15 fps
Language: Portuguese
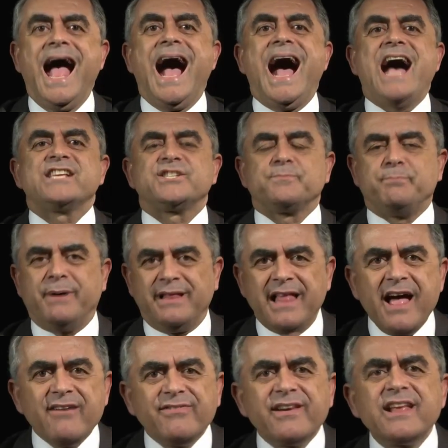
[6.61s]
As
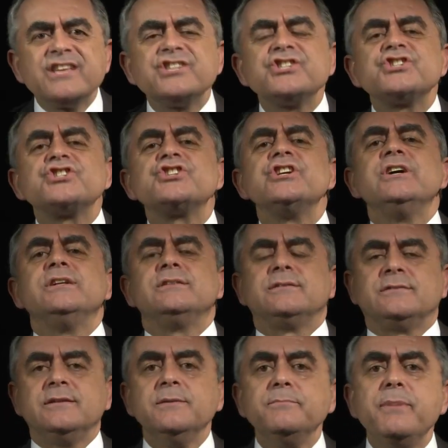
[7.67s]
palavras
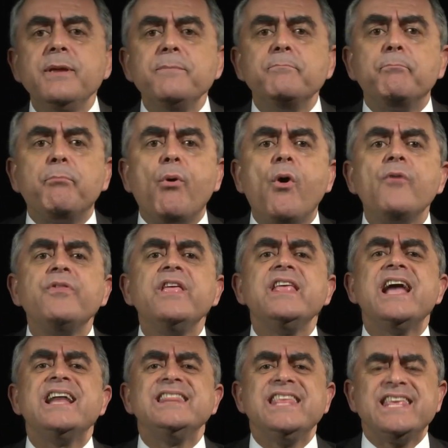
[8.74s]
também
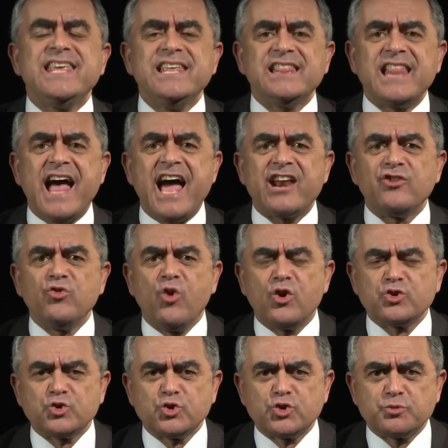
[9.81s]
podem aniquilar
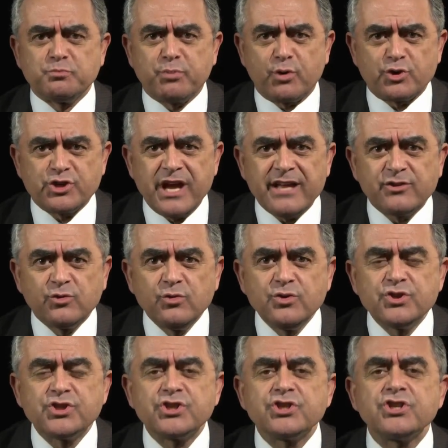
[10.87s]
nossos
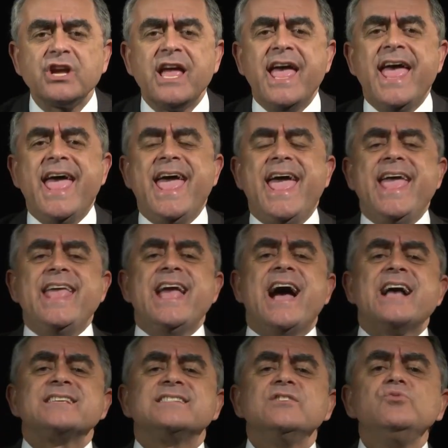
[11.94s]
projetos em
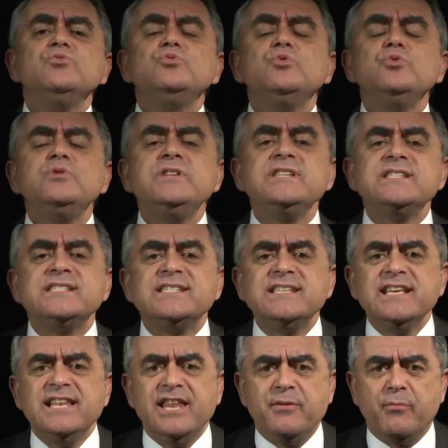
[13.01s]
razão do
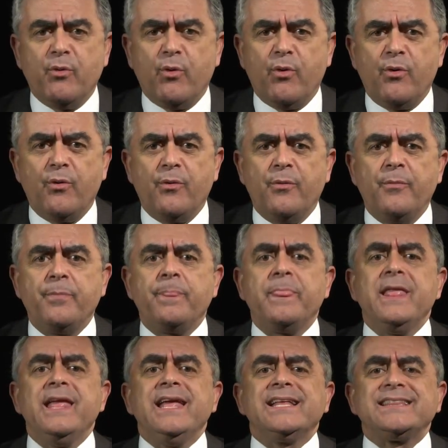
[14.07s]
desânimo,
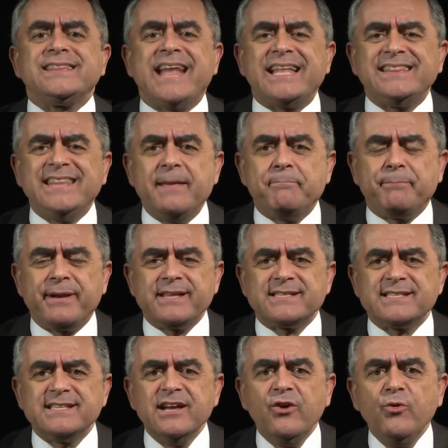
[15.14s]
da
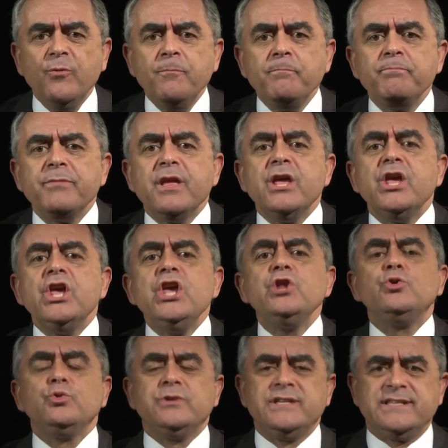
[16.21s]
depressão e
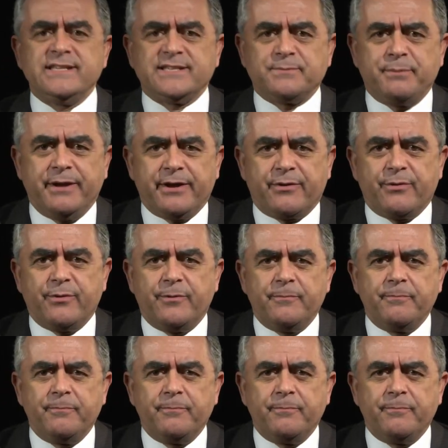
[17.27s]
do desespero.